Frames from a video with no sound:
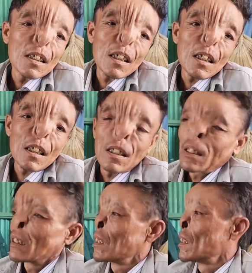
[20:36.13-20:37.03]
dạ
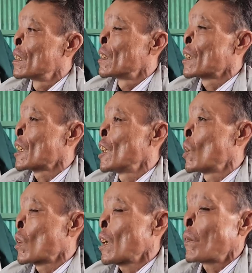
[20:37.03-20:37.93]
cái
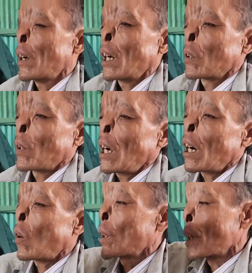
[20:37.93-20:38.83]
điều của đó phơi quá
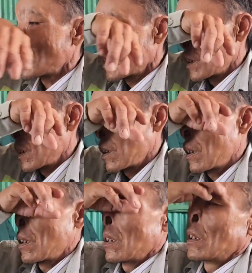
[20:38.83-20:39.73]
hồi
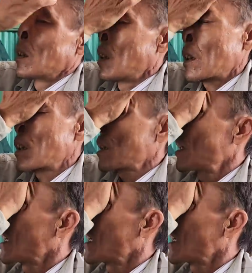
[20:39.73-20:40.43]
cái đó